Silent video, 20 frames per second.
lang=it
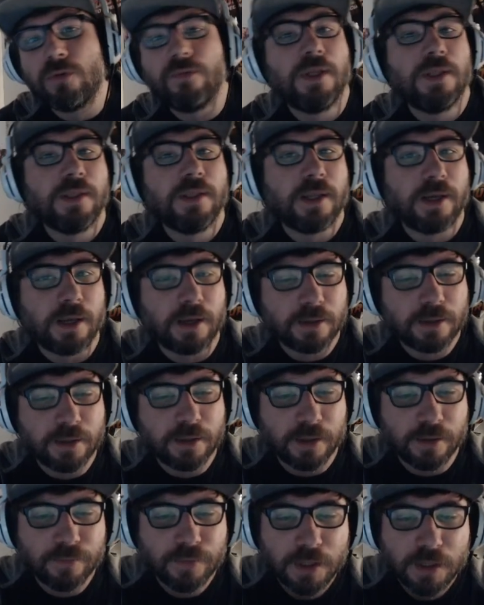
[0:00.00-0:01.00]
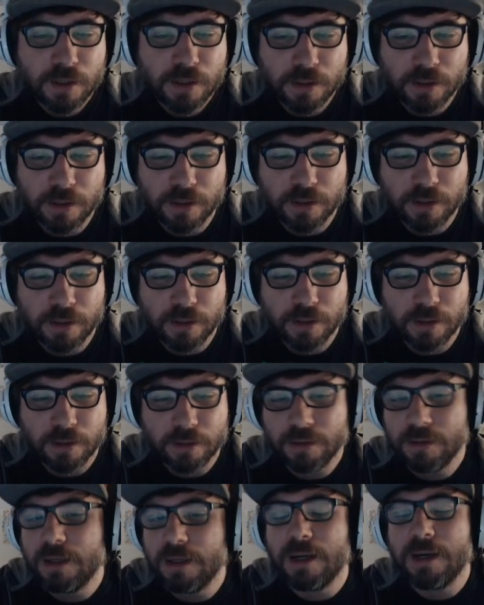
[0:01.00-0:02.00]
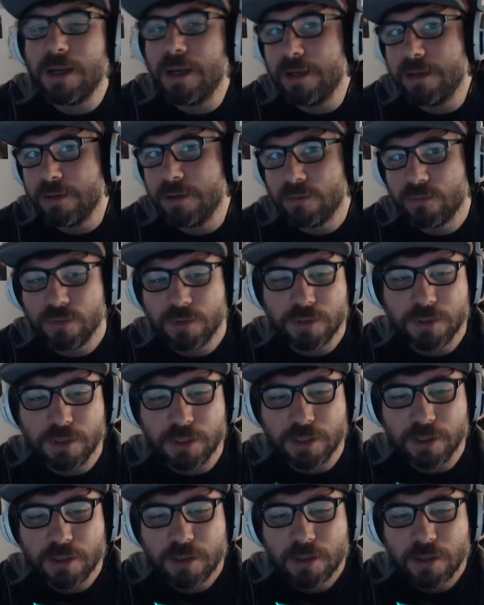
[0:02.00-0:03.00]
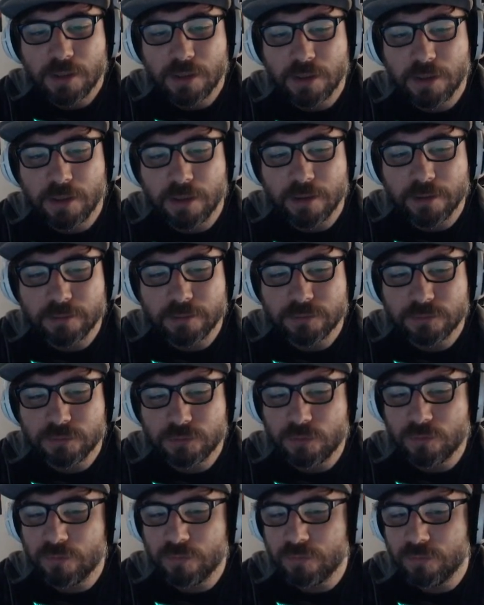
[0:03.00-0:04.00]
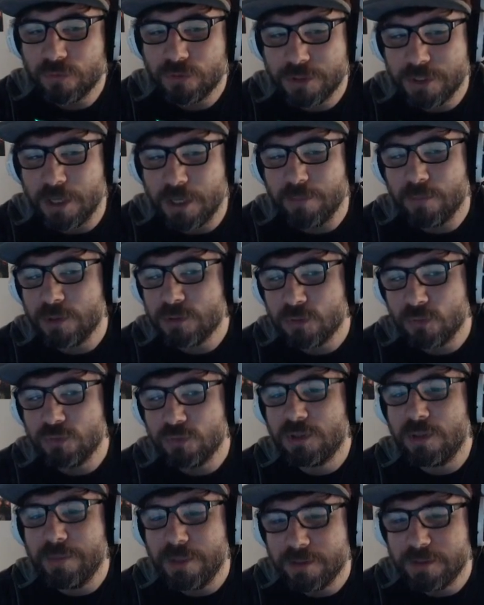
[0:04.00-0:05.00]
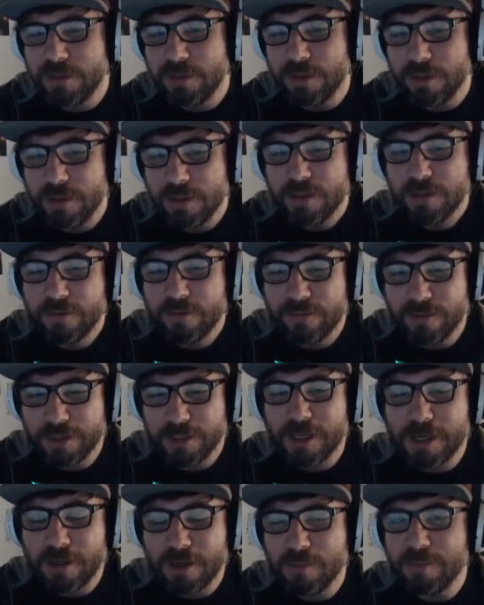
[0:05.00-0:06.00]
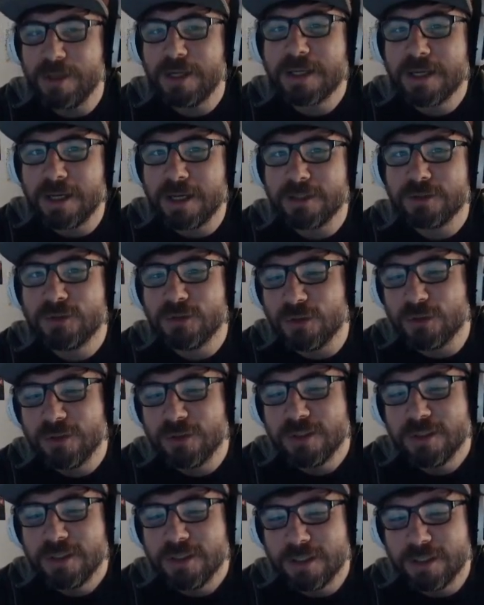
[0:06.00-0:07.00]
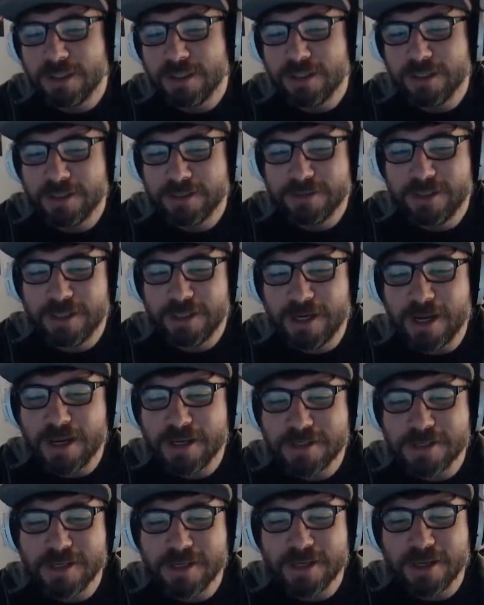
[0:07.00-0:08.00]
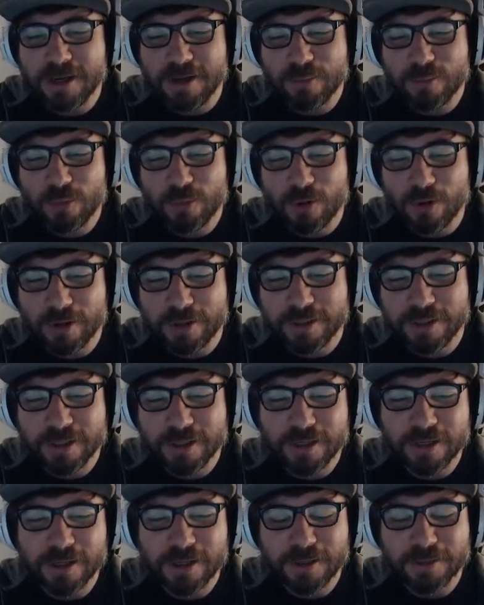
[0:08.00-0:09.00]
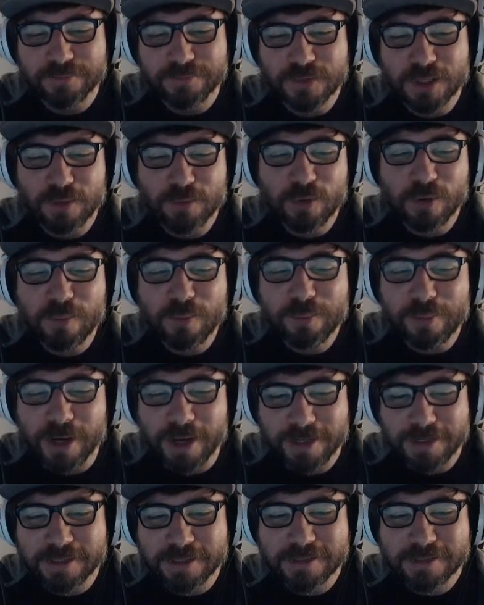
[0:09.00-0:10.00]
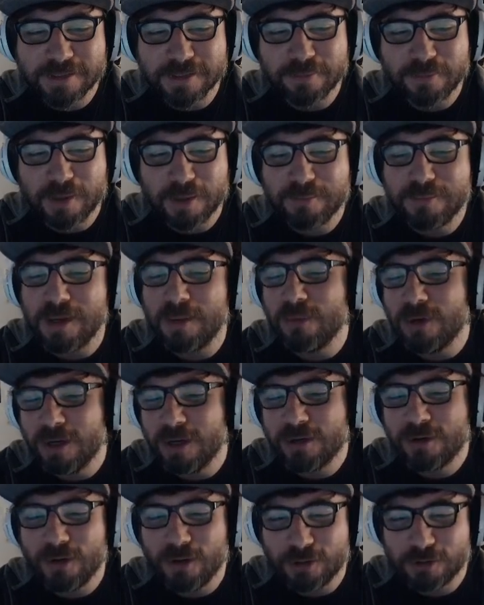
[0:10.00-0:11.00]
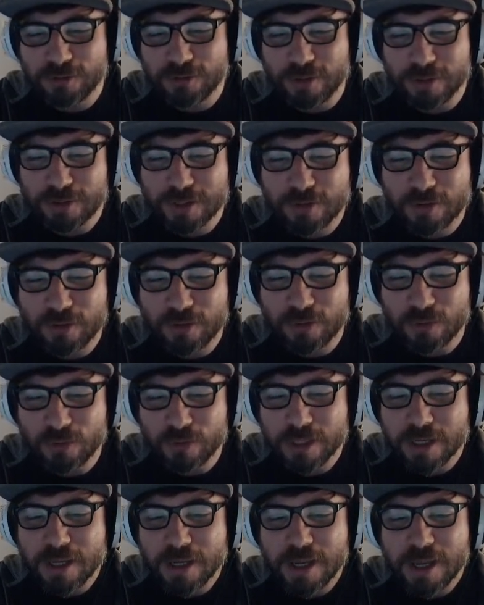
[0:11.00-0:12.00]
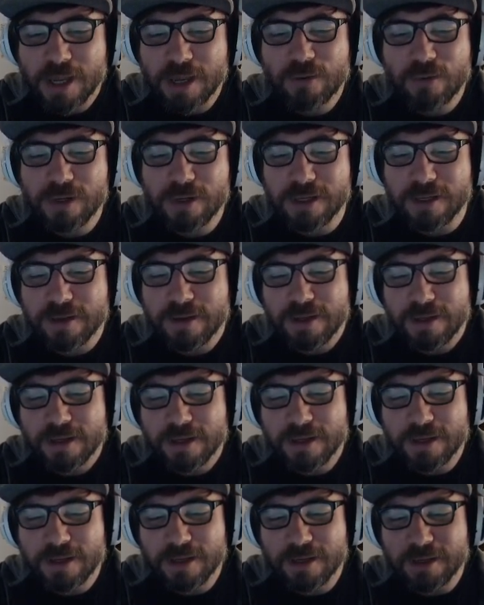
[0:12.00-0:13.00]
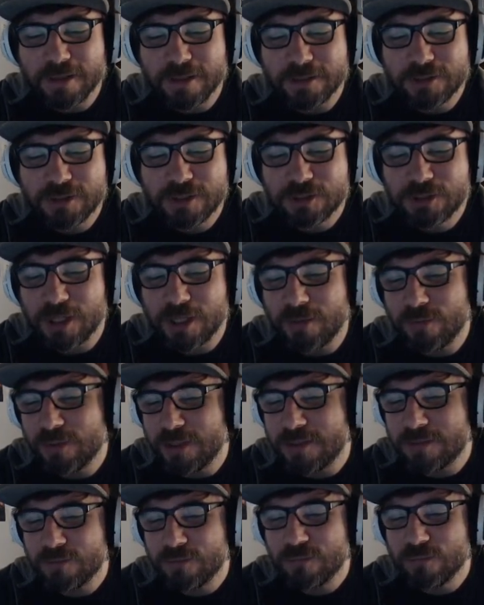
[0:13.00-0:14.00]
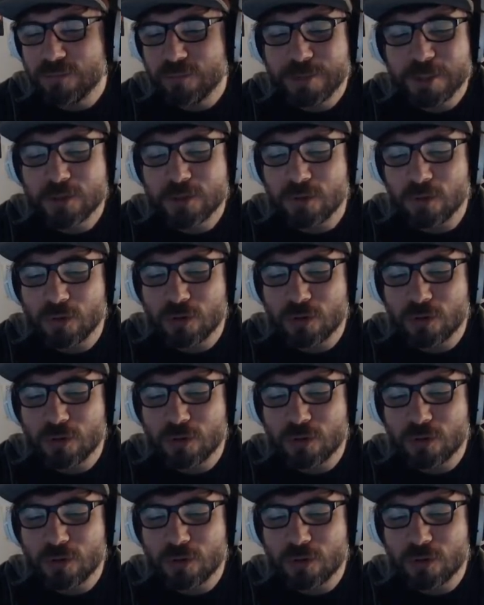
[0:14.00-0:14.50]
vendere anche eh, la lana, quindi eh, non vogliamo assolutamente fregare il mercato eh, dei ragni al buon, eh, al buon, Panix, ma abbiamo un accordo anche con lui e qui eh, c'è un piccolo